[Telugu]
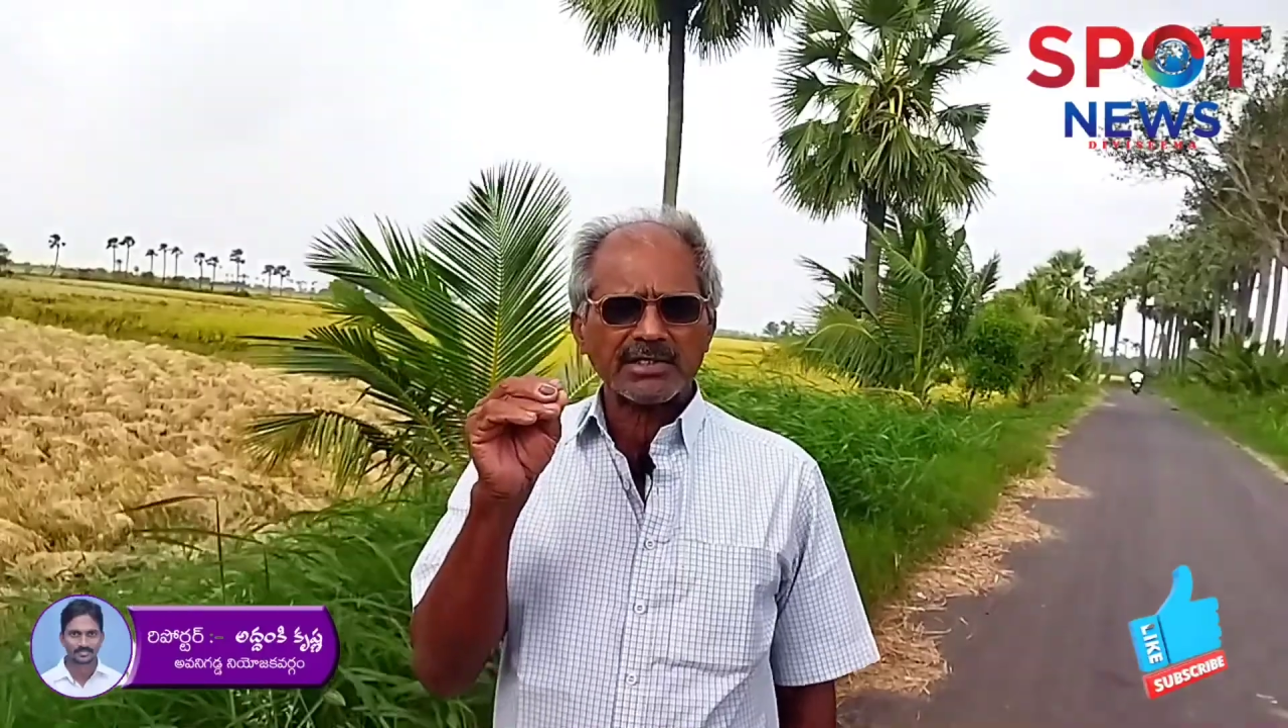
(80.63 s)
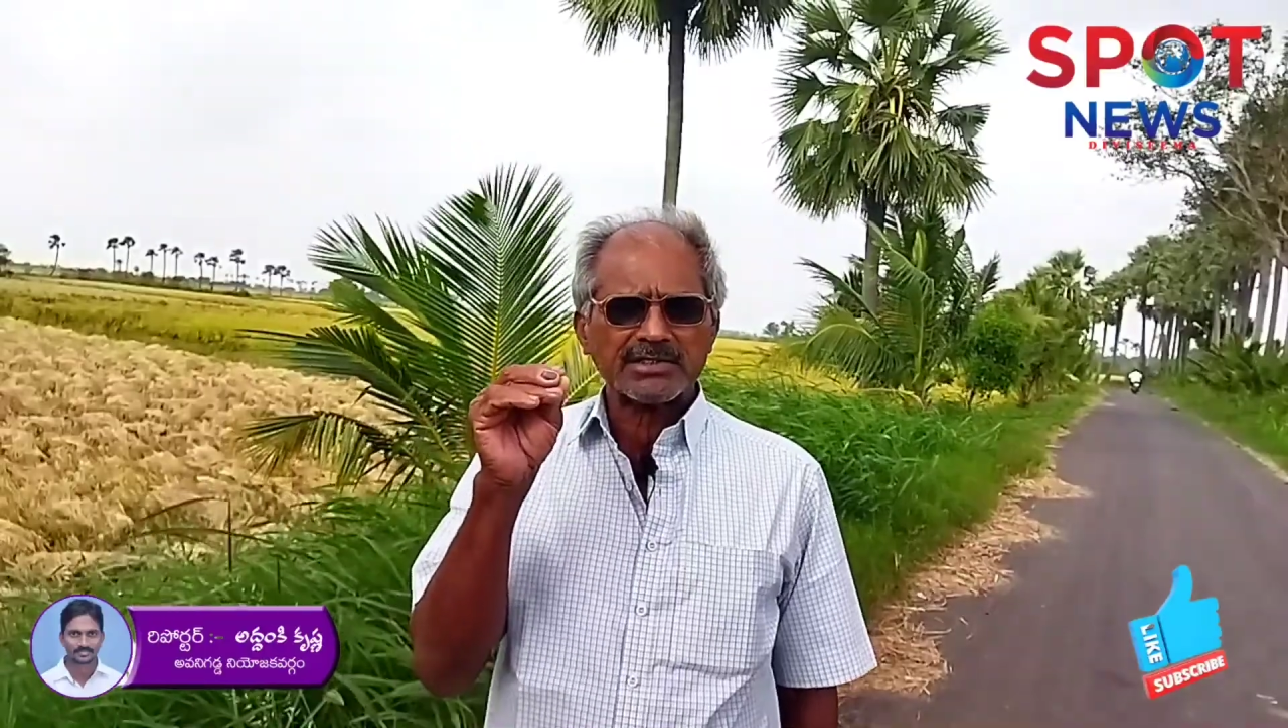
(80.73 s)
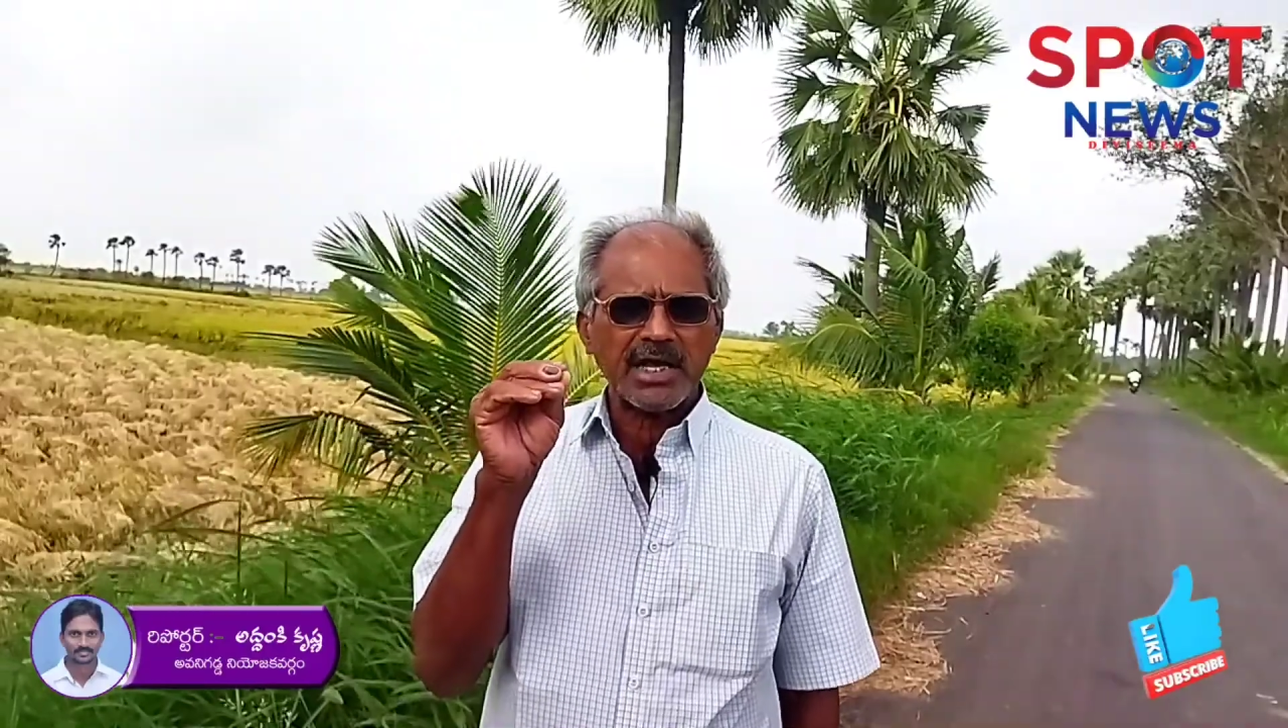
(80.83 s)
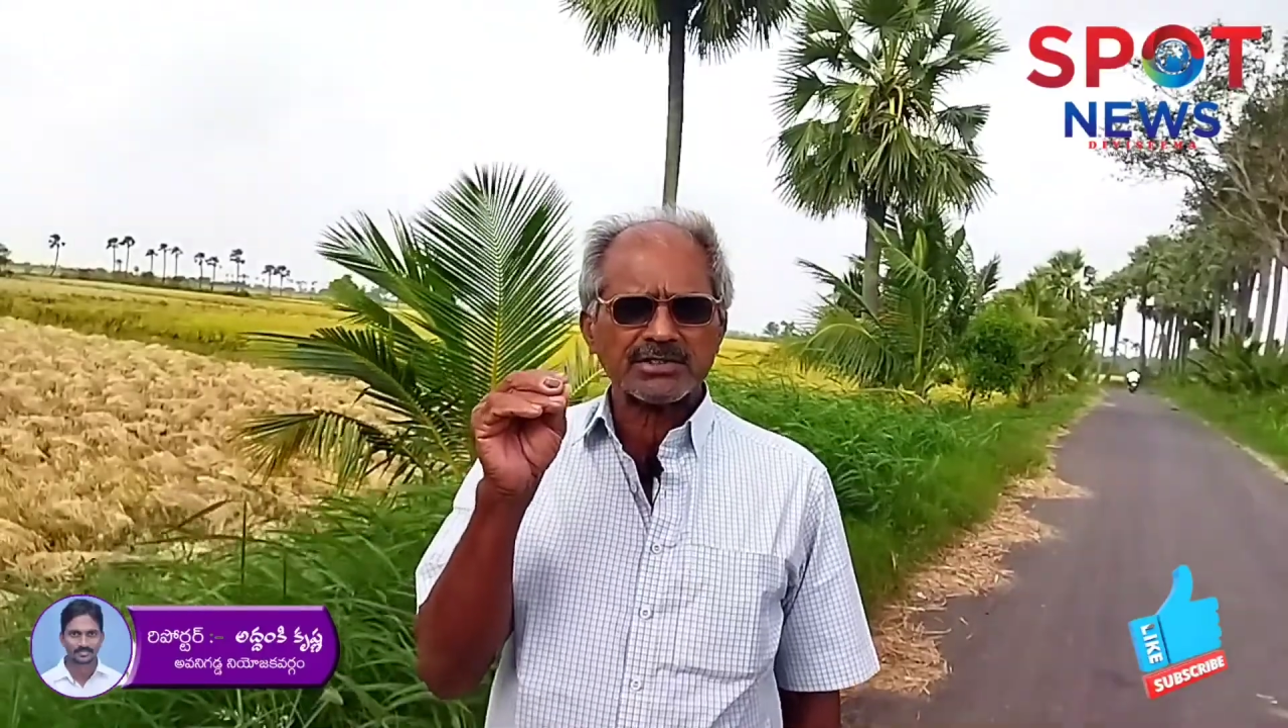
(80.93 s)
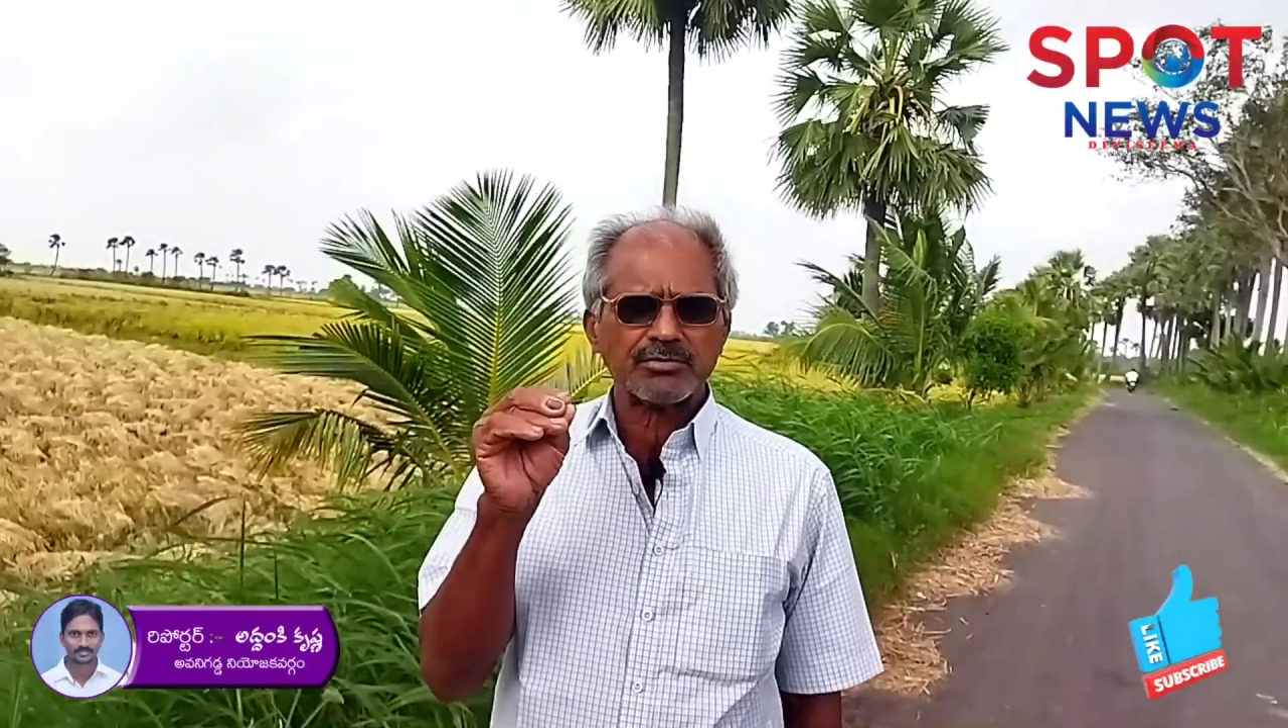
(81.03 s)

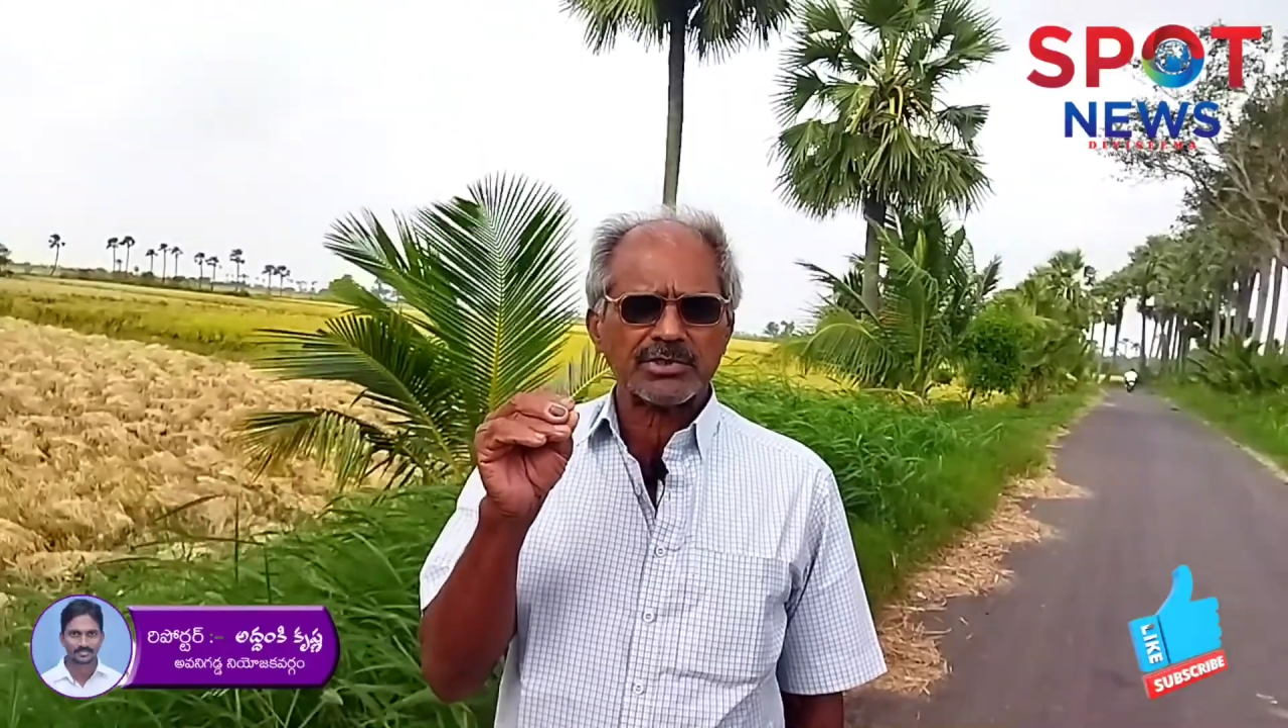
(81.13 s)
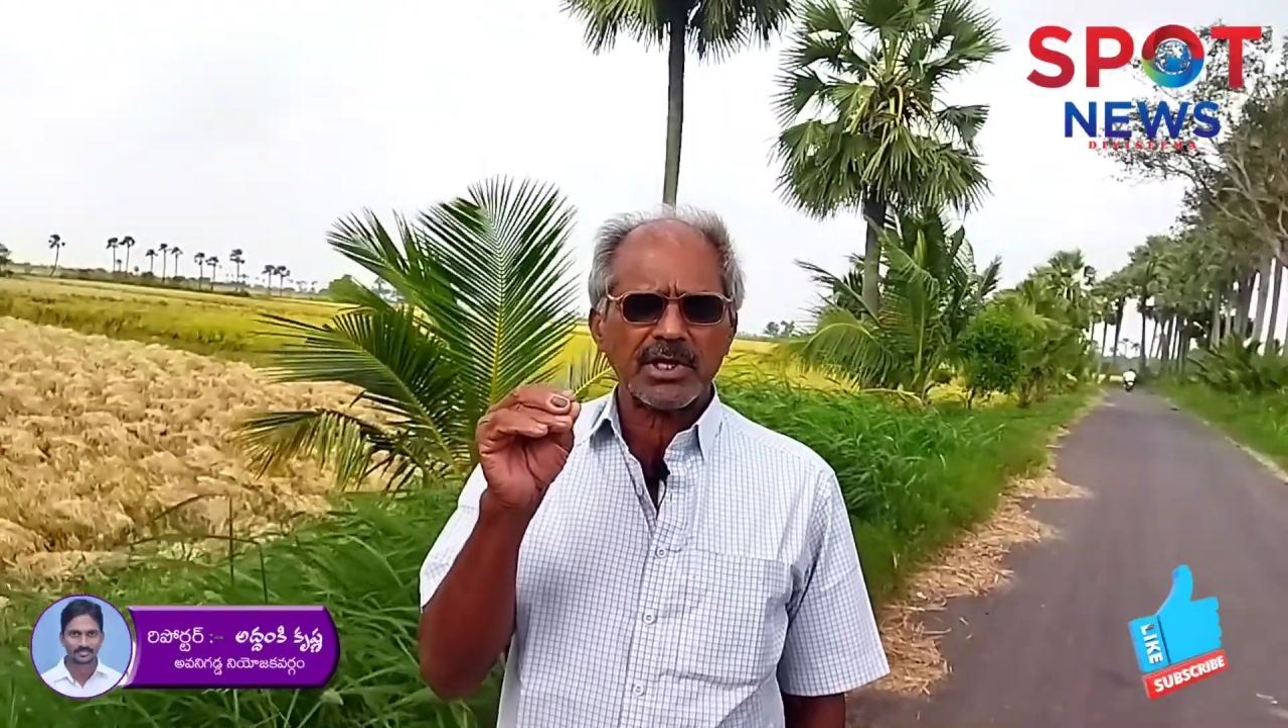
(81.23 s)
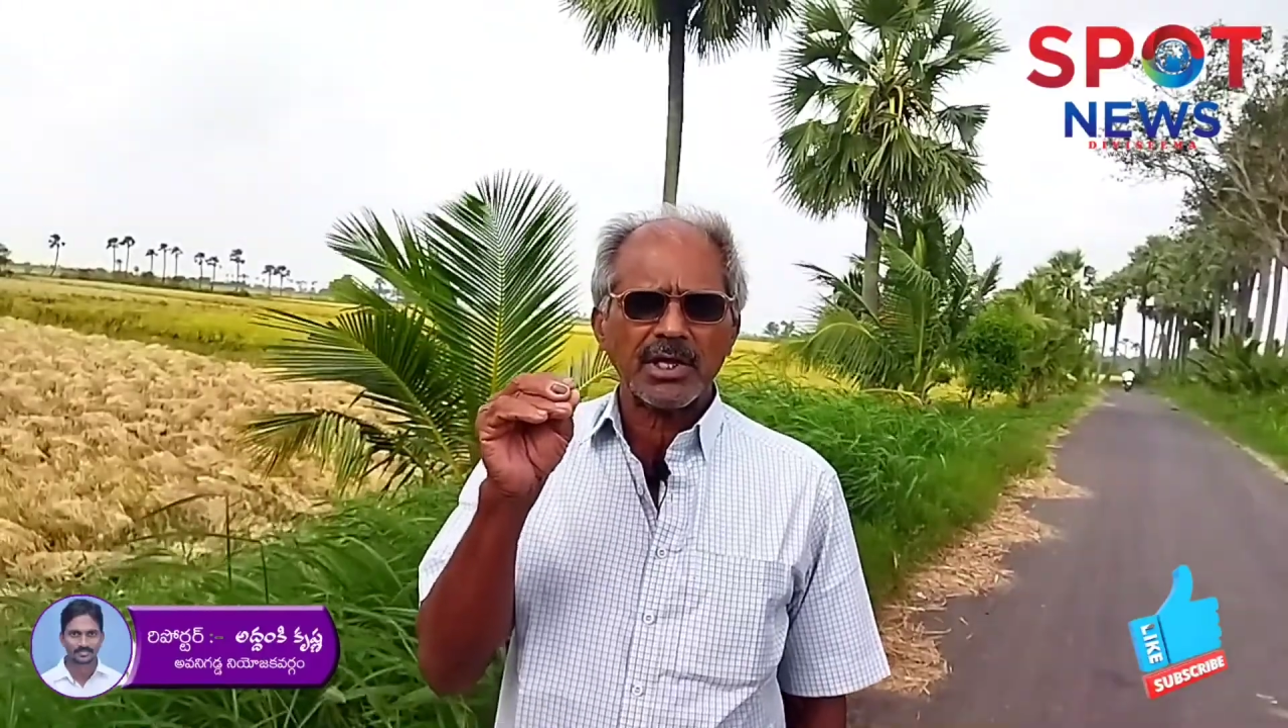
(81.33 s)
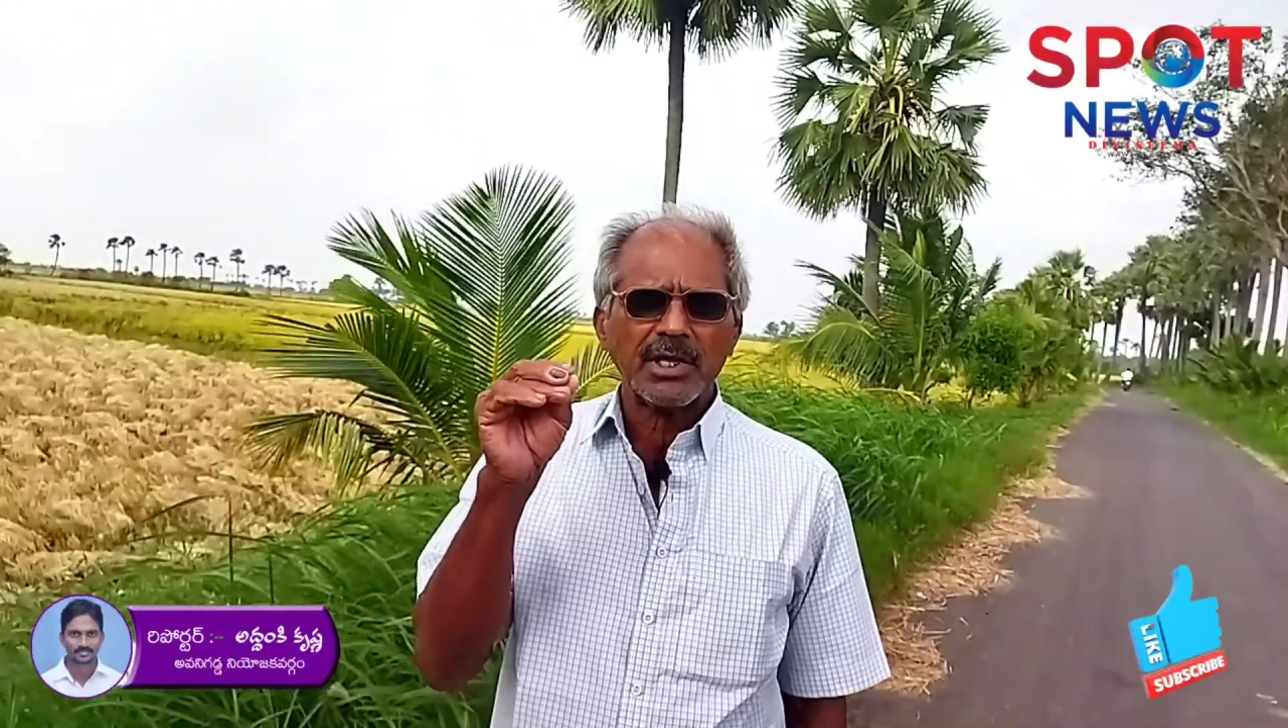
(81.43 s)
శాశ్వత